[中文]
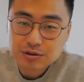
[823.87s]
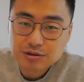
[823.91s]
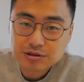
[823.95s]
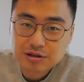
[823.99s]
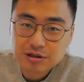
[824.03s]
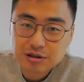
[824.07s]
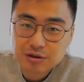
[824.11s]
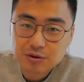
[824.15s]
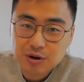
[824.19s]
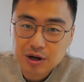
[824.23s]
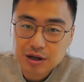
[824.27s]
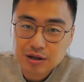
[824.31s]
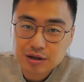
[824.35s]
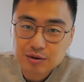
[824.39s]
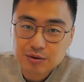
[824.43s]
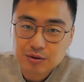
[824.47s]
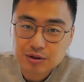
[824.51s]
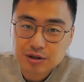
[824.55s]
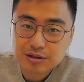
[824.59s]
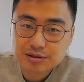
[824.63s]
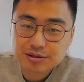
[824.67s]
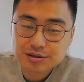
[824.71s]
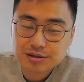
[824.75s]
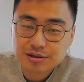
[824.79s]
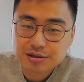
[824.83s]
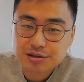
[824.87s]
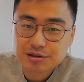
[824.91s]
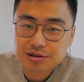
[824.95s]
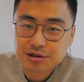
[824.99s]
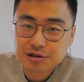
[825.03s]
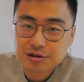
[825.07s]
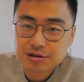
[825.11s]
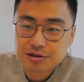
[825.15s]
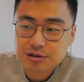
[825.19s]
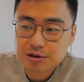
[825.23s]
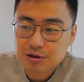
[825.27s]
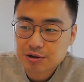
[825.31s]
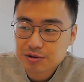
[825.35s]
真的，我感觉我这辞职
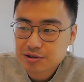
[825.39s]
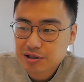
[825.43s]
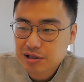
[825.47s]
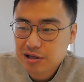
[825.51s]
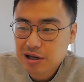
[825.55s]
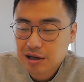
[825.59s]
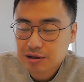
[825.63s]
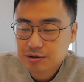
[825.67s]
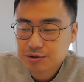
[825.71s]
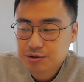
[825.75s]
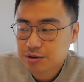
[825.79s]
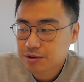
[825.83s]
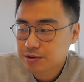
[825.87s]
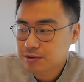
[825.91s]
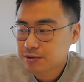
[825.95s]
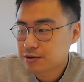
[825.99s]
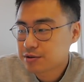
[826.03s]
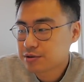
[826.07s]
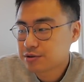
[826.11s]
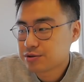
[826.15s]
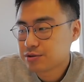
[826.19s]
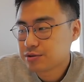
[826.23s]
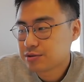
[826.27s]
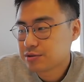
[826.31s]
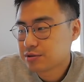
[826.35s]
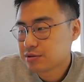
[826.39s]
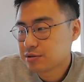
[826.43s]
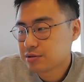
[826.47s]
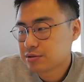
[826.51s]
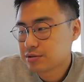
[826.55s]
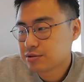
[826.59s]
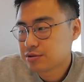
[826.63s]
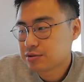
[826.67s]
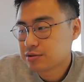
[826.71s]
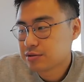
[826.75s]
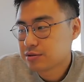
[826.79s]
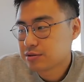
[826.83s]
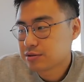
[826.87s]
了之后，在家全，
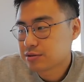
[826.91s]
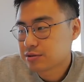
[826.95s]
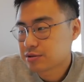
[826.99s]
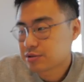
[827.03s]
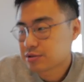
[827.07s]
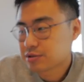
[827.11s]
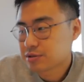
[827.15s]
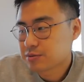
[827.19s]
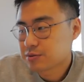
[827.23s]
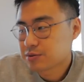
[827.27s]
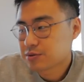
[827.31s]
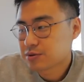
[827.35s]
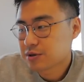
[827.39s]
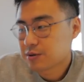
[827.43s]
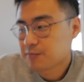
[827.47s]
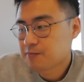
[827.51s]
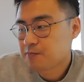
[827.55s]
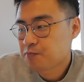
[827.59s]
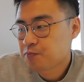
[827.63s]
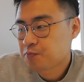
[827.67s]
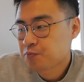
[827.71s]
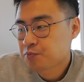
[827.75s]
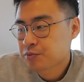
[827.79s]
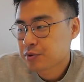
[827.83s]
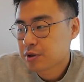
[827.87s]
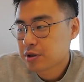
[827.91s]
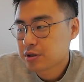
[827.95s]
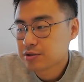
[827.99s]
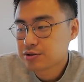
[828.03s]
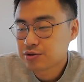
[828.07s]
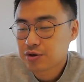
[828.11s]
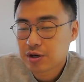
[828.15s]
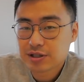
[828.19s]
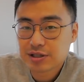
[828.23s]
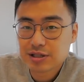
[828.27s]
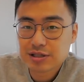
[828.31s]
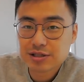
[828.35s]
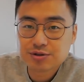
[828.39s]
就是怎么说？
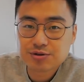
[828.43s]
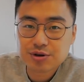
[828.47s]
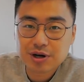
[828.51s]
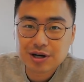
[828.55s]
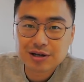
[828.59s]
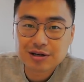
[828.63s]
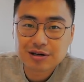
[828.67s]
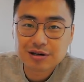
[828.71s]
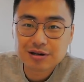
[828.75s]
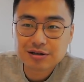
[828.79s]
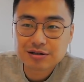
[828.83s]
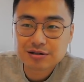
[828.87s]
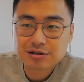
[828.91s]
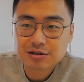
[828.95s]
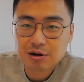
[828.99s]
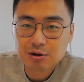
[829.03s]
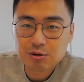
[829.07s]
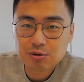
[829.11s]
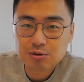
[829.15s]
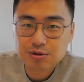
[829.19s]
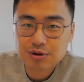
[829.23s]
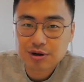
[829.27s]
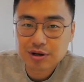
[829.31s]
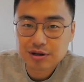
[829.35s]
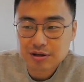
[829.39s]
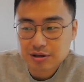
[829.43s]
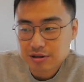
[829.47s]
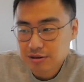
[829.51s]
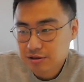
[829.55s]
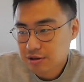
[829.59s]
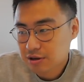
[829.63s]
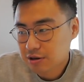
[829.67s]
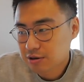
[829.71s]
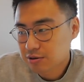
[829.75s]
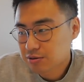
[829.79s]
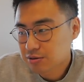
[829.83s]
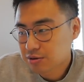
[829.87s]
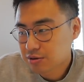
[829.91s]
全心全意照顾月子，
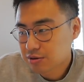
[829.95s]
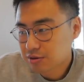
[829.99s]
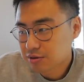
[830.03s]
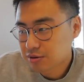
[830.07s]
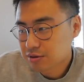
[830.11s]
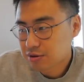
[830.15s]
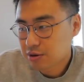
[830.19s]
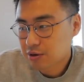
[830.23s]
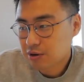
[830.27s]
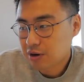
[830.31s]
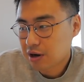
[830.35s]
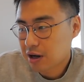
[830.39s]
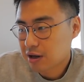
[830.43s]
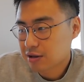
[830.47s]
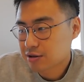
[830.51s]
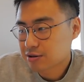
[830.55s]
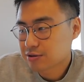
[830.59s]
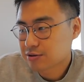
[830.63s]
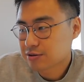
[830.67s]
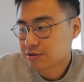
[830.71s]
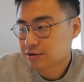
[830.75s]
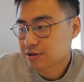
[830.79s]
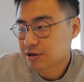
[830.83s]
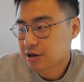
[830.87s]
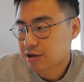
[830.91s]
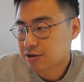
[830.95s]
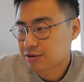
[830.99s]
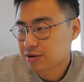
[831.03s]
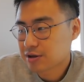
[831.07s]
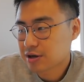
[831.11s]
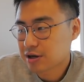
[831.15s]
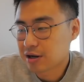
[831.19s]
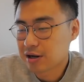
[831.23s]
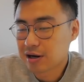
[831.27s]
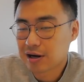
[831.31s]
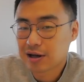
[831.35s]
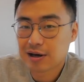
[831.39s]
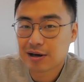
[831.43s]
照顾 Nora 都感觉
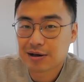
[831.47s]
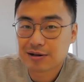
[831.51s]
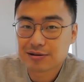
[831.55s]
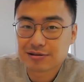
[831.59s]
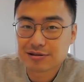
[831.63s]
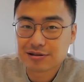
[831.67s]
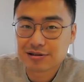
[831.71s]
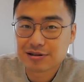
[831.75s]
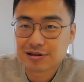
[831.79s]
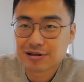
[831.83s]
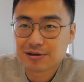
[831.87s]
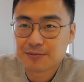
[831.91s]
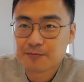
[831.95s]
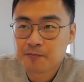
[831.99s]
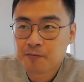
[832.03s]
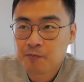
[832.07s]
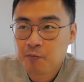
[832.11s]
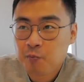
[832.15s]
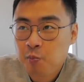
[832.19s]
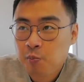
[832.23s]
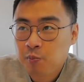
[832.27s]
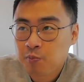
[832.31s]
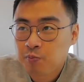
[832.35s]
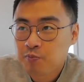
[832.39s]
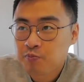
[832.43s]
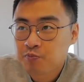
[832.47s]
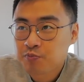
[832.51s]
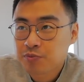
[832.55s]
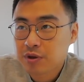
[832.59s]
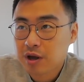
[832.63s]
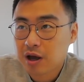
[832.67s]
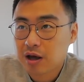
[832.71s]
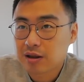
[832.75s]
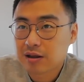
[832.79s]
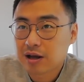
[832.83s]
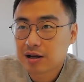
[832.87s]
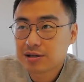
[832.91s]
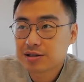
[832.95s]
很累，真的
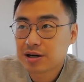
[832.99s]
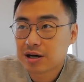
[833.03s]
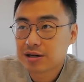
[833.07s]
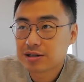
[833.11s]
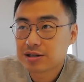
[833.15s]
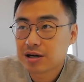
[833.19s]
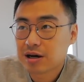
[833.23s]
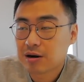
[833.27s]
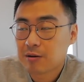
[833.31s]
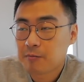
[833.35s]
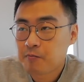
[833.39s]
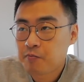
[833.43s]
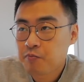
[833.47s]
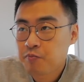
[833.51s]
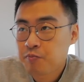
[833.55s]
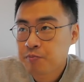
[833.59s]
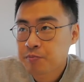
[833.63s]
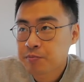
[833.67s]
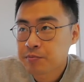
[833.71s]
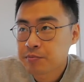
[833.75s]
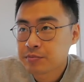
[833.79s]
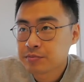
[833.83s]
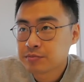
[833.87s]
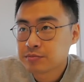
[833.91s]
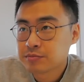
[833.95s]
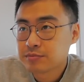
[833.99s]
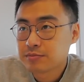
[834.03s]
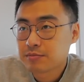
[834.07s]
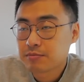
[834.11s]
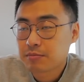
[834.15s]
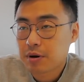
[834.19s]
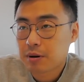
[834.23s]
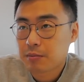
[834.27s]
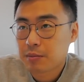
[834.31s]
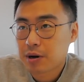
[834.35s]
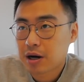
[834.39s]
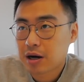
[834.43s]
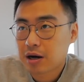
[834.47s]
很难想象
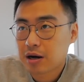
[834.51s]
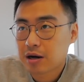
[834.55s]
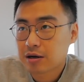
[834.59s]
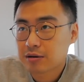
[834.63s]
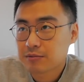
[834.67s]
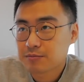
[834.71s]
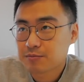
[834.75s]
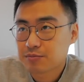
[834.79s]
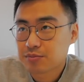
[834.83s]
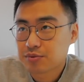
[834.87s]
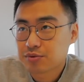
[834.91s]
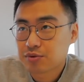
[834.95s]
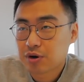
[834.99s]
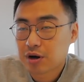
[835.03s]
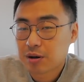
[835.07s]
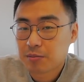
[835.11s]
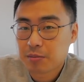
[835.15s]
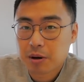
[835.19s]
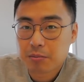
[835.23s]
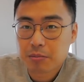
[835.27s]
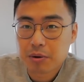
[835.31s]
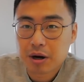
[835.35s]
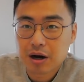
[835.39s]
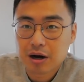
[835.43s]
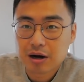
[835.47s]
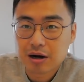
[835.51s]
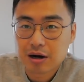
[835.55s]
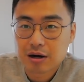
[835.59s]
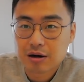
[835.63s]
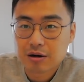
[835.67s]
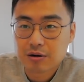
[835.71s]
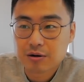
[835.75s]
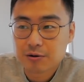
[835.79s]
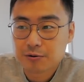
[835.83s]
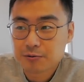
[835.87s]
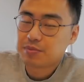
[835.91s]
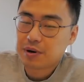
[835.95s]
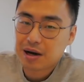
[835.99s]
爸妈不过来帮忙，然
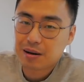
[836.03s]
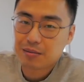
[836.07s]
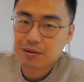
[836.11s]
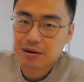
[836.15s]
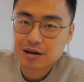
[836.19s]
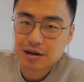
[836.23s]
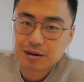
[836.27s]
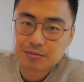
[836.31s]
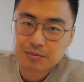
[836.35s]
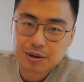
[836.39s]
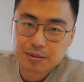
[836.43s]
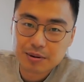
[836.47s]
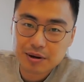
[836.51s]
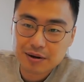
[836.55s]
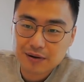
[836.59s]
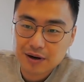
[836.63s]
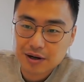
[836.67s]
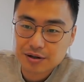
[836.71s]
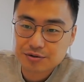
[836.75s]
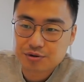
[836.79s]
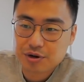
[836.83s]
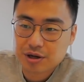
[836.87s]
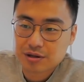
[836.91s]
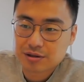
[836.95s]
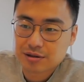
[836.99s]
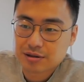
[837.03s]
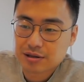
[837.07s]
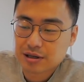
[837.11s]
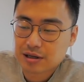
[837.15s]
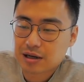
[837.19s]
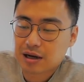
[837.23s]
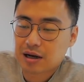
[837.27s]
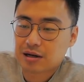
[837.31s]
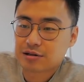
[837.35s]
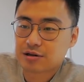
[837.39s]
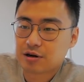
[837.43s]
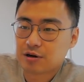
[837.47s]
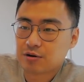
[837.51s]
后爸爸也没办法全职在
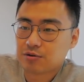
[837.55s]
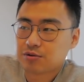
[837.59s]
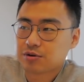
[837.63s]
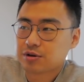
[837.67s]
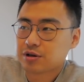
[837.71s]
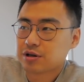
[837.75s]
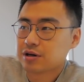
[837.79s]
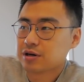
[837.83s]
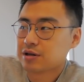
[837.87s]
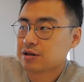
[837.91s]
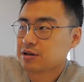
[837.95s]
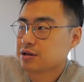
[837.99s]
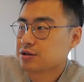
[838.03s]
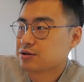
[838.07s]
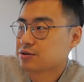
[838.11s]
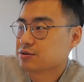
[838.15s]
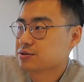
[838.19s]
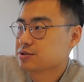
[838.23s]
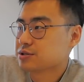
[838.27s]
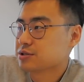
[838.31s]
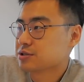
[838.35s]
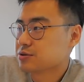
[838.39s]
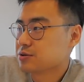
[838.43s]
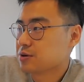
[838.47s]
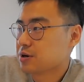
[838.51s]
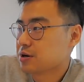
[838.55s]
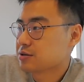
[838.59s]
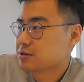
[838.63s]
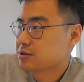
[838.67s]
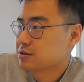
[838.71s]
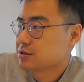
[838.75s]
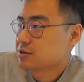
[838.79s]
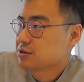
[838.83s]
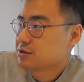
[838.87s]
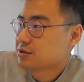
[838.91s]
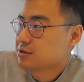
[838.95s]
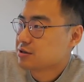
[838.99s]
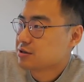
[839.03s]
家照顾的那种情况，真的